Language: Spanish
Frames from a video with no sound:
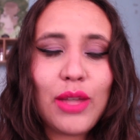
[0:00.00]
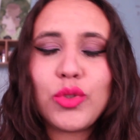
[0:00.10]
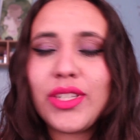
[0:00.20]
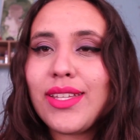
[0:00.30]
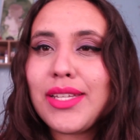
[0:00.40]

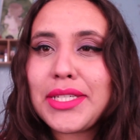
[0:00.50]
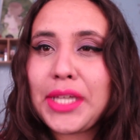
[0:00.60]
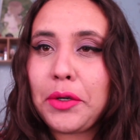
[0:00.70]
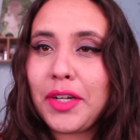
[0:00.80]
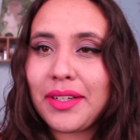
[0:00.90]
ustedes
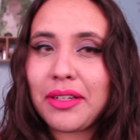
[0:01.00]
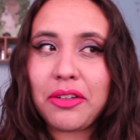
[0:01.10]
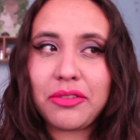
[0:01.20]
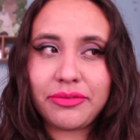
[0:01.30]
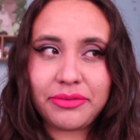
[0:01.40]
hicieron...
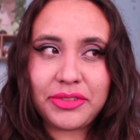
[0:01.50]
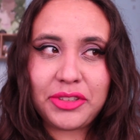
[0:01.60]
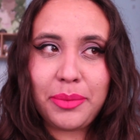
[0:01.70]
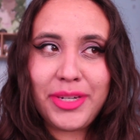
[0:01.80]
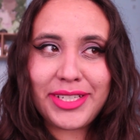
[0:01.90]

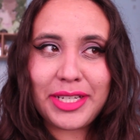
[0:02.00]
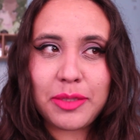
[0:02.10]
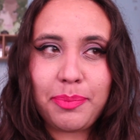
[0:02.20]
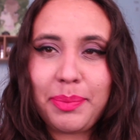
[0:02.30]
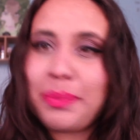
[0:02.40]
¿Cómo les
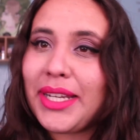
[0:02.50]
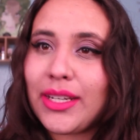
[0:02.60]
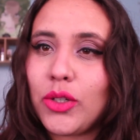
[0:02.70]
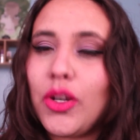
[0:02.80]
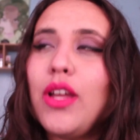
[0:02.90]

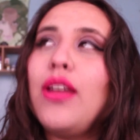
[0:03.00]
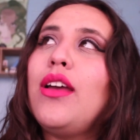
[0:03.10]
explico?